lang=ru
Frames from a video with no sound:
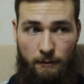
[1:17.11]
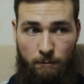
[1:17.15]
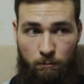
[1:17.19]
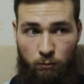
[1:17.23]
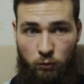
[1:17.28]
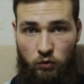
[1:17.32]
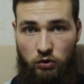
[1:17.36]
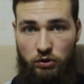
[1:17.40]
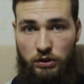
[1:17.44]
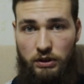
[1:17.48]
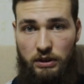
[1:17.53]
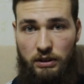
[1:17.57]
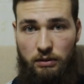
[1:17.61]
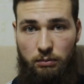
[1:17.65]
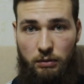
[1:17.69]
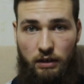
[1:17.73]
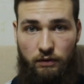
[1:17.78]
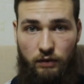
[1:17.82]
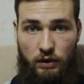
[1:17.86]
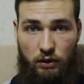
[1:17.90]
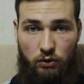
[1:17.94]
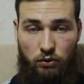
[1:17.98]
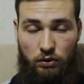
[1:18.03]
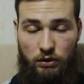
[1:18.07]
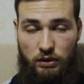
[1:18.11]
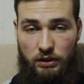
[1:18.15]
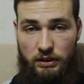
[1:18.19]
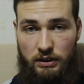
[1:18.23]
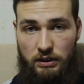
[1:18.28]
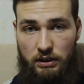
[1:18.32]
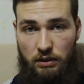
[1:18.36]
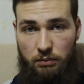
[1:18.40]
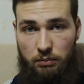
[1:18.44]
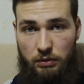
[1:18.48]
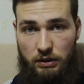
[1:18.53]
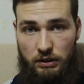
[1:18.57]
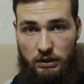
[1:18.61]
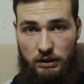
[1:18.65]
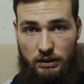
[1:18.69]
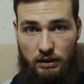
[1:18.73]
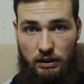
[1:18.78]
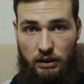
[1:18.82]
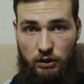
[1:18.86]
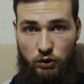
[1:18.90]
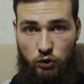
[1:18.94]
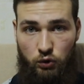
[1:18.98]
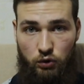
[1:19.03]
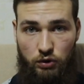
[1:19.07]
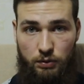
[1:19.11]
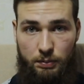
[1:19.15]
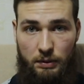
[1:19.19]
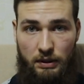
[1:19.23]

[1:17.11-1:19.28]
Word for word: Ну, с ним я в какой-то степени соглашусь,